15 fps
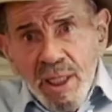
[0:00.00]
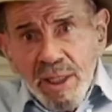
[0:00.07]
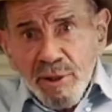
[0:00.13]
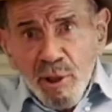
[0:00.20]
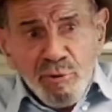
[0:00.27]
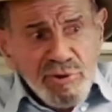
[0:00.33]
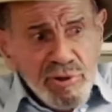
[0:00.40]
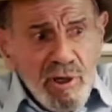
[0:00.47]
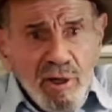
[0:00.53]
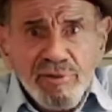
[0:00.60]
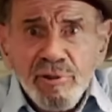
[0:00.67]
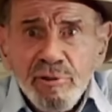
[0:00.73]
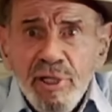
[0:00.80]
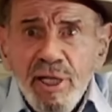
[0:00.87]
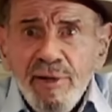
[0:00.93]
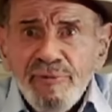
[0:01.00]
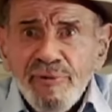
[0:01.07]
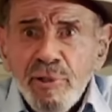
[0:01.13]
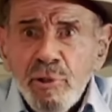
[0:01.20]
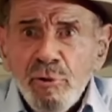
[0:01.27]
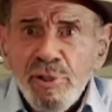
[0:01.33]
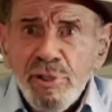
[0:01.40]
Эти машины будут
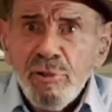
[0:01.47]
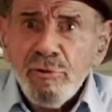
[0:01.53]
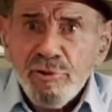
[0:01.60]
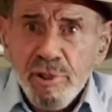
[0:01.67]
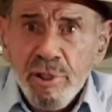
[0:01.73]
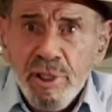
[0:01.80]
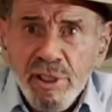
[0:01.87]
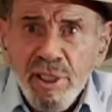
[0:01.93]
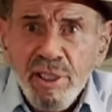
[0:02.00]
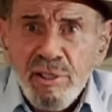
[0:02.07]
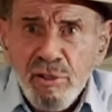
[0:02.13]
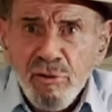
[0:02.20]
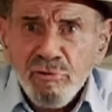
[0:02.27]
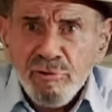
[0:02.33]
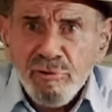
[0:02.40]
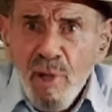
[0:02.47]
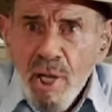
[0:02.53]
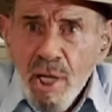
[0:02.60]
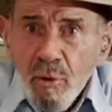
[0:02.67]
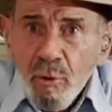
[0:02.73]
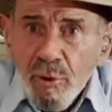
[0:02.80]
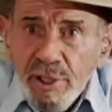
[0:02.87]
ждать вас. Вы садитесь в
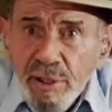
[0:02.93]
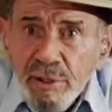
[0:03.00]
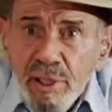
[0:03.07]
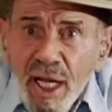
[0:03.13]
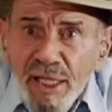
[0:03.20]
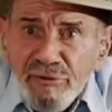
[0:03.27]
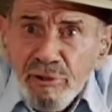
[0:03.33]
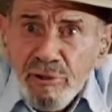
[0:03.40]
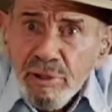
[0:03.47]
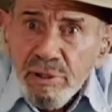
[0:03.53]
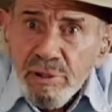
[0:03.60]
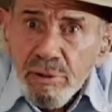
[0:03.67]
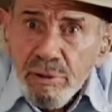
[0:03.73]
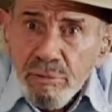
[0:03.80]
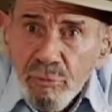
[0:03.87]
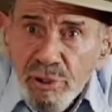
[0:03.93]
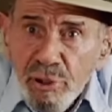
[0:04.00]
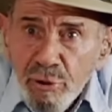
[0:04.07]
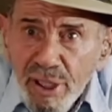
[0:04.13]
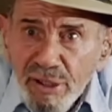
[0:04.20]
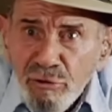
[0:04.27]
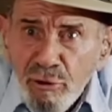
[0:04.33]
них и едете.
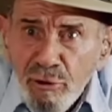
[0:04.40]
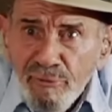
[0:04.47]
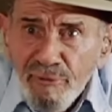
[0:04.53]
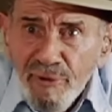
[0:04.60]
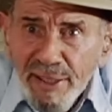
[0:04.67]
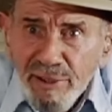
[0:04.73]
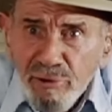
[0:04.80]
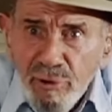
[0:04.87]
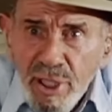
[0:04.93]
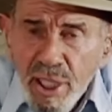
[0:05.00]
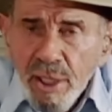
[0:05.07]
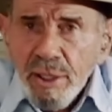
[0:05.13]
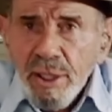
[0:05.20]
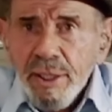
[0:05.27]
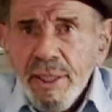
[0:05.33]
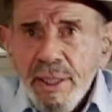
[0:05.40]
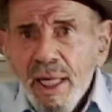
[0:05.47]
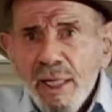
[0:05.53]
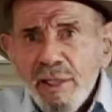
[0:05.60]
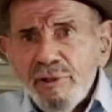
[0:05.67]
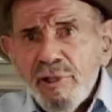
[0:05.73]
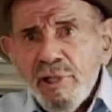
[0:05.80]
Когда добрались, вы
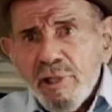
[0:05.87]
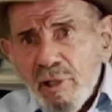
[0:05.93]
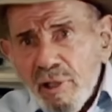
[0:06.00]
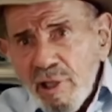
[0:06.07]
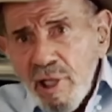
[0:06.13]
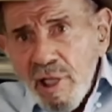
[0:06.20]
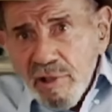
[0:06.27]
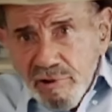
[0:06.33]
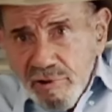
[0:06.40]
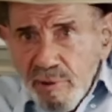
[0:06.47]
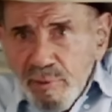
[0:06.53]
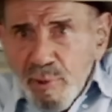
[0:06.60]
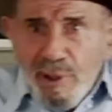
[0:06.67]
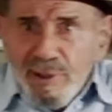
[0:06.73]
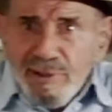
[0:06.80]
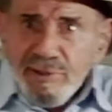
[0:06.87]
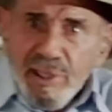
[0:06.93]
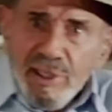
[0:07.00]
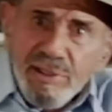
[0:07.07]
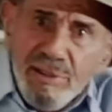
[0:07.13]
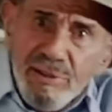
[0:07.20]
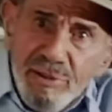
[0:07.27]
выходите из авто, и кто-то
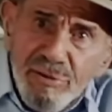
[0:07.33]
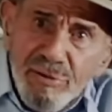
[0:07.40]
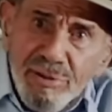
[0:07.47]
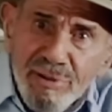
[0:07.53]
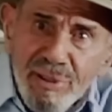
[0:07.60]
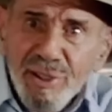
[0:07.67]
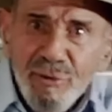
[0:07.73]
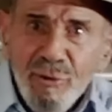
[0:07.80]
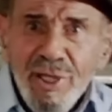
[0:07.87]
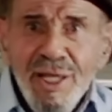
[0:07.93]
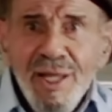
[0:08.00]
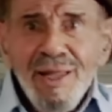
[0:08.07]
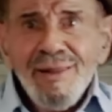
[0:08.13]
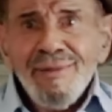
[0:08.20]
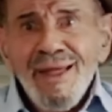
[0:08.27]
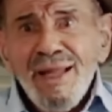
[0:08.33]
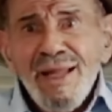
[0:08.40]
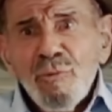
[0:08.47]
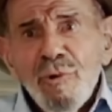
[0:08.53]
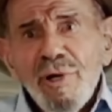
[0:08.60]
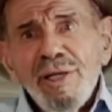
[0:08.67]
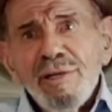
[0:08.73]
другой садится и уезжает по
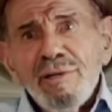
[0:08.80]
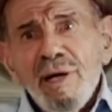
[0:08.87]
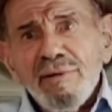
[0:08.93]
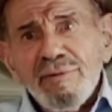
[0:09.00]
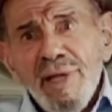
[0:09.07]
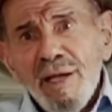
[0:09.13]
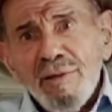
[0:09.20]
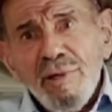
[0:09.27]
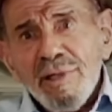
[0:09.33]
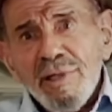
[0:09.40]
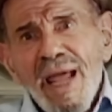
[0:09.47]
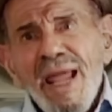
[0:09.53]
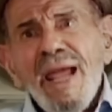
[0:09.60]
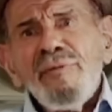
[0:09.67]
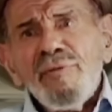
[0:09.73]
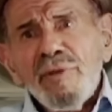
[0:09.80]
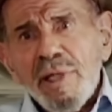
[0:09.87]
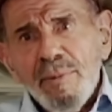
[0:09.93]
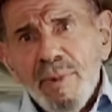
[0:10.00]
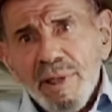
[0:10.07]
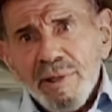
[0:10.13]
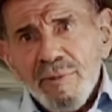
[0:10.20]
своим делам. Таким образом,
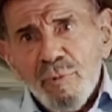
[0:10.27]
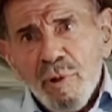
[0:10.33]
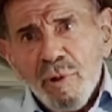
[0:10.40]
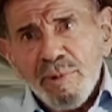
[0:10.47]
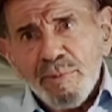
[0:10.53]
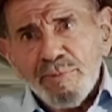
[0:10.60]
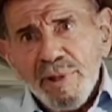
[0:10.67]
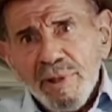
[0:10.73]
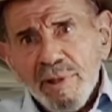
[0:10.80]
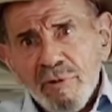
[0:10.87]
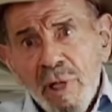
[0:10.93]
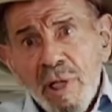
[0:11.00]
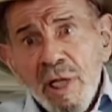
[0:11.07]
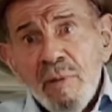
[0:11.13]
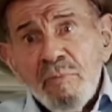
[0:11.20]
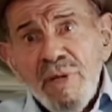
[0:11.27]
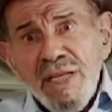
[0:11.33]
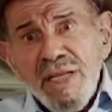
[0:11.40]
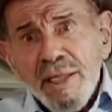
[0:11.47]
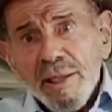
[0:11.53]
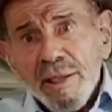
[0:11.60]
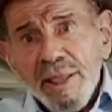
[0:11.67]
число автомобилей
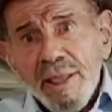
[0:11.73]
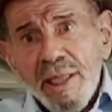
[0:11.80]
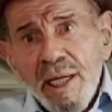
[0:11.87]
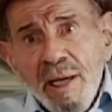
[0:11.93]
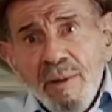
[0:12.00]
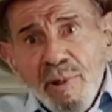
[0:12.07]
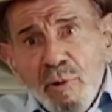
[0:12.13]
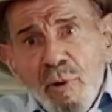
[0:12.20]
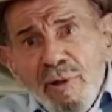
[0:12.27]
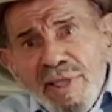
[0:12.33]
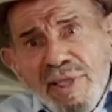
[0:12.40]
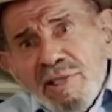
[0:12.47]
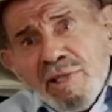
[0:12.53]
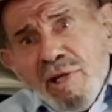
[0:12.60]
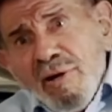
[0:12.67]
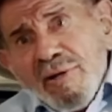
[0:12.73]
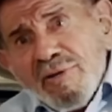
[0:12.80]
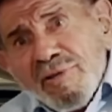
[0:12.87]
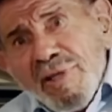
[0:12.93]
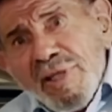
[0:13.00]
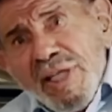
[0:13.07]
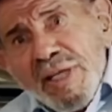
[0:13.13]
сразу же снизится
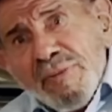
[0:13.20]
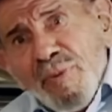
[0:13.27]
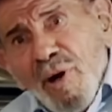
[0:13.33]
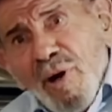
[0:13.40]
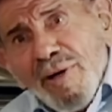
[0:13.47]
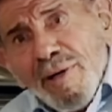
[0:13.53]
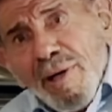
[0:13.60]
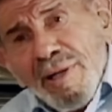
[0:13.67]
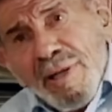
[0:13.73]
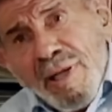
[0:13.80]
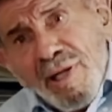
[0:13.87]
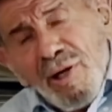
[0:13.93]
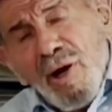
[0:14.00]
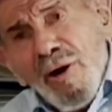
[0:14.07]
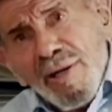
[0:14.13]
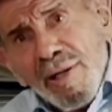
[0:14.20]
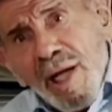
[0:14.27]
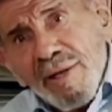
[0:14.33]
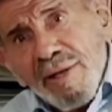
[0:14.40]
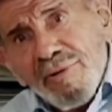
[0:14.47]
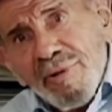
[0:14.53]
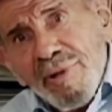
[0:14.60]
вдвое. Ведь все машины,
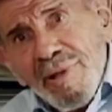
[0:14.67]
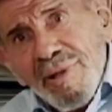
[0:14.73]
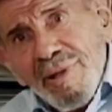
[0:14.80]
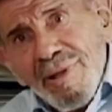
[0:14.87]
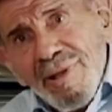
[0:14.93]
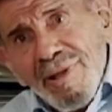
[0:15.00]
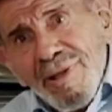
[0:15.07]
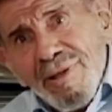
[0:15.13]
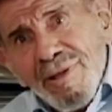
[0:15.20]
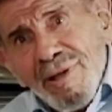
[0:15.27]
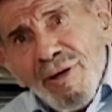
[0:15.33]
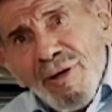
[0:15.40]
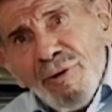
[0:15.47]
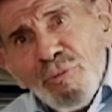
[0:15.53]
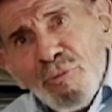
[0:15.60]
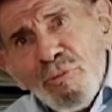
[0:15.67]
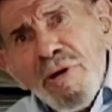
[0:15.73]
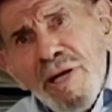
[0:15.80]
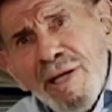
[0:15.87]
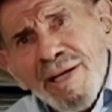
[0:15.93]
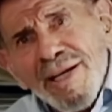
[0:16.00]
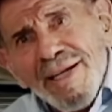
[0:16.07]
простаивающие на парковках, это
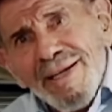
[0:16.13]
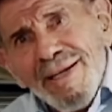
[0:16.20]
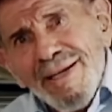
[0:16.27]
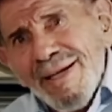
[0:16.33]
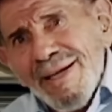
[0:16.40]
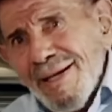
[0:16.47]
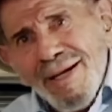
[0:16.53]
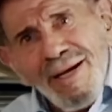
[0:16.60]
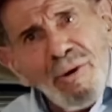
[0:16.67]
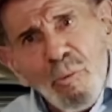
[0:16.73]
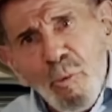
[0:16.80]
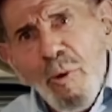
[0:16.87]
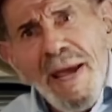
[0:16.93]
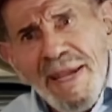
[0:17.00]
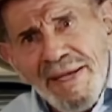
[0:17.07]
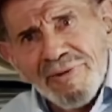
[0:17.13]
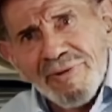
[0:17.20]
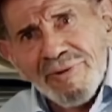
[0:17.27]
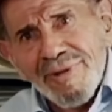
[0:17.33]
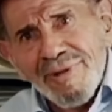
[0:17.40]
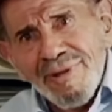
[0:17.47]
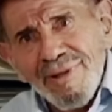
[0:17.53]
сплошная растрата
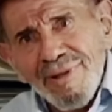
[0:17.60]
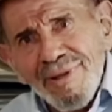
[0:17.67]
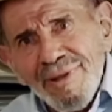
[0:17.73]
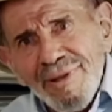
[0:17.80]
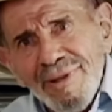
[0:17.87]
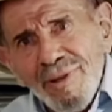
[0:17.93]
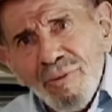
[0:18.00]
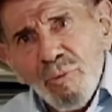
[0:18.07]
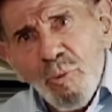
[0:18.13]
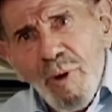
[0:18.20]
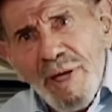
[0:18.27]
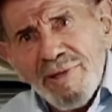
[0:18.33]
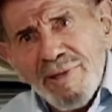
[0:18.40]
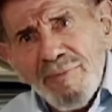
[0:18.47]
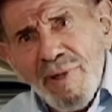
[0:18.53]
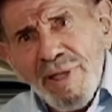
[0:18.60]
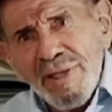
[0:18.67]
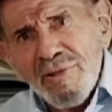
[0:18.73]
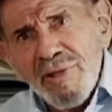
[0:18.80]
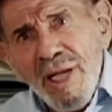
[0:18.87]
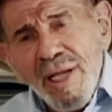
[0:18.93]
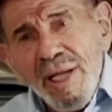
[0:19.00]
ресурсов и
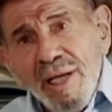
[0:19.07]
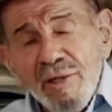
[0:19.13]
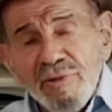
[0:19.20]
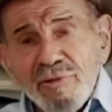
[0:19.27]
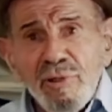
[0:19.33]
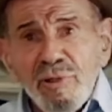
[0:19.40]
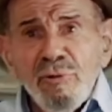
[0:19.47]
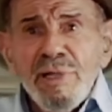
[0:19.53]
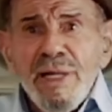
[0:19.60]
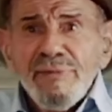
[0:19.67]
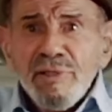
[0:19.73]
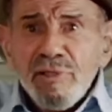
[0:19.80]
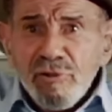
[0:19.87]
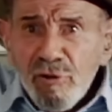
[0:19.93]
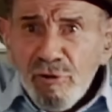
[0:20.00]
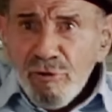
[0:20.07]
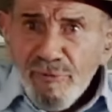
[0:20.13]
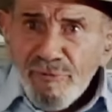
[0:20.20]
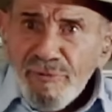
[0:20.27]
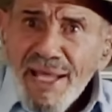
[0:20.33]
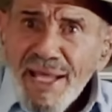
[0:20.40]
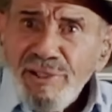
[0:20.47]
энергии. Не потребуется
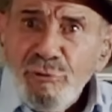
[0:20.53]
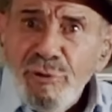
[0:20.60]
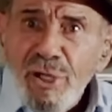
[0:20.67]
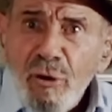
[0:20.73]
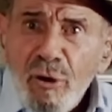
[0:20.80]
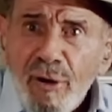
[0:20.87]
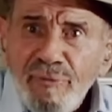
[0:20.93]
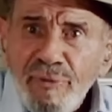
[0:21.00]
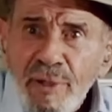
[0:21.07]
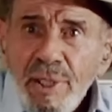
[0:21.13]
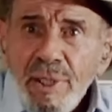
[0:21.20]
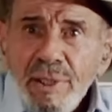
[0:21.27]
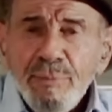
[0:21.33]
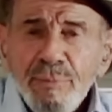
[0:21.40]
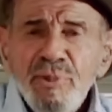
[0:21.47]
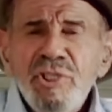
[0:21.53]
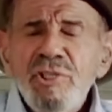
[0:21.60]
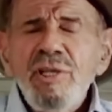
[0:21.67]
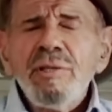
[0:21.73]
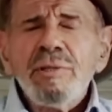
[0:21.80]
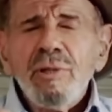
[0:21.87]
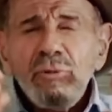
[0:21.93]
останавливать работу заводов.
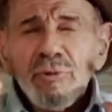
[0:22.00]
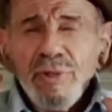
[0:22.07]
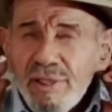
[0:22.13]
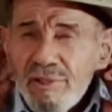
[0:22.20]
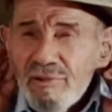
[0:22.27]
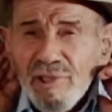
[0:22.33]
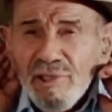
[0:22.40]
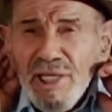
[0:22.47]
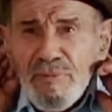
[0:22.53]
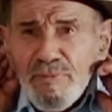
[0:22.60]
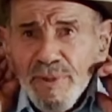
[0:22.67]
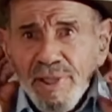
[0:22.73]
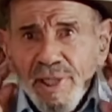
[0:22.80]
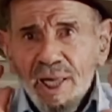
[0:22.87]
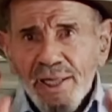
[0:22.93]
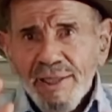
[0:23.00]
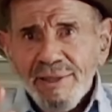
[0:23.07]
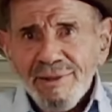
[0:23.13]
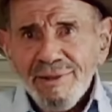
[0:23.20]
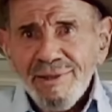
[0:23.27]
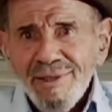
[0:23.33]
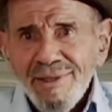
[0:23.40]
Производственным автоматам
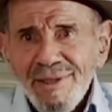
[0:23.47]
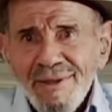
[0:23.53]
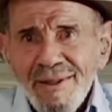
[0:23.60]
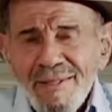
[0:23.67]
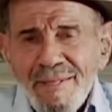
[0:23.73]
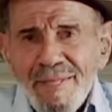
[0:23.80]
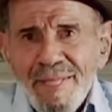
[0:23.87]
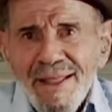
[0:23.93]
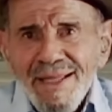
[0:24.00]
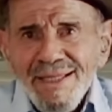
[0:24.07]
не нужен сон.